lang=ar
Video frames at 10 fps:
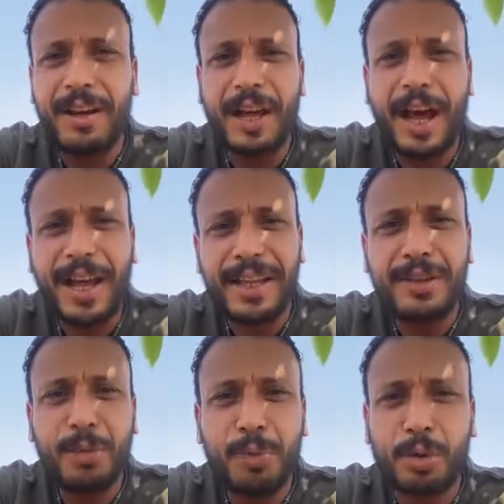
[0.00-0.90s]
عجينه
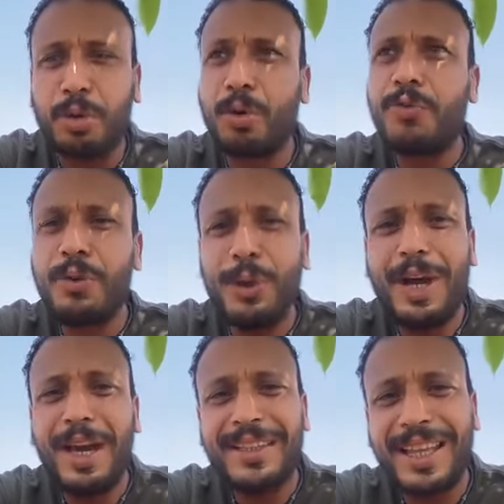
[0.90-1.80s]
البوردو في
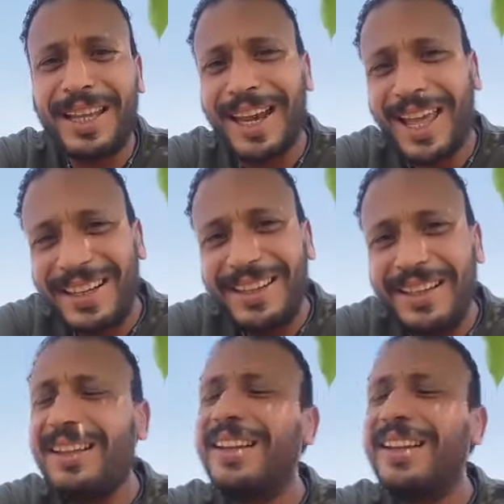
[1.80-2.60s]
واحد كان قايل لي